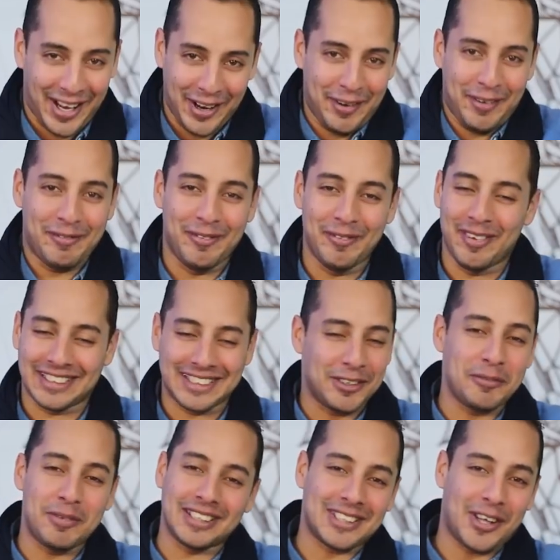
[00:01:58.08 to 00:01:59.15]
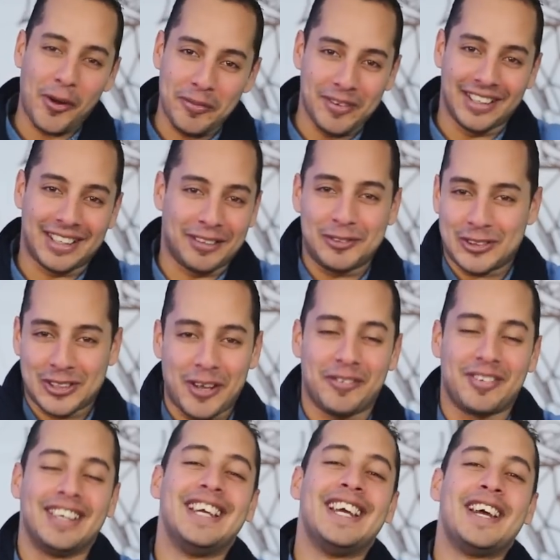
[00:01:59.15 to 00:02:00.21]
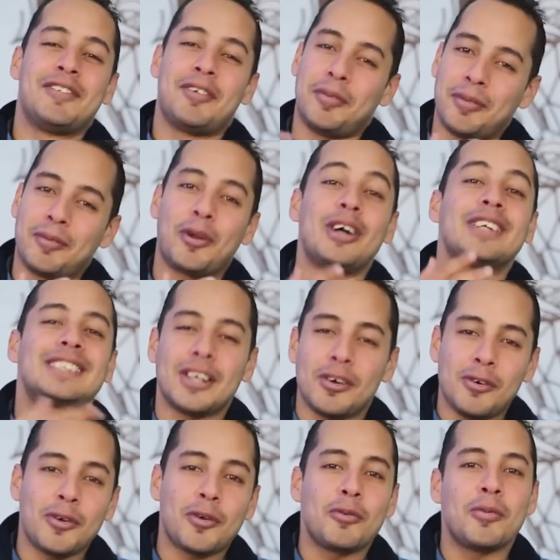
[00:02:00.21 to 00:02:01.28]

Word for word: يعني انا بتصور مع اصحابي انت مش صاحبي فبروح اتصور